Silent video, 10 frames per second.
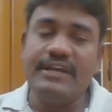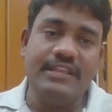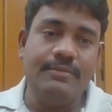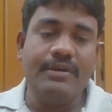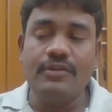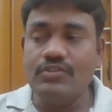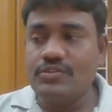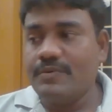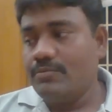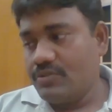அந்த மாதிரி நீங்கள்
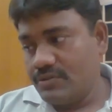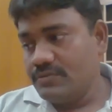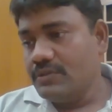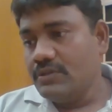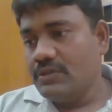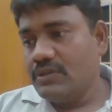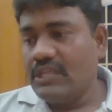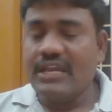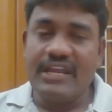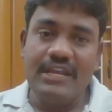யூஸ் பண்ணும்போது
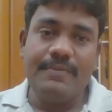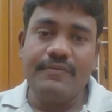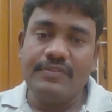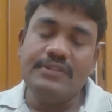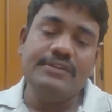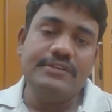நீங்கள் கண்டிப்பாக வந்து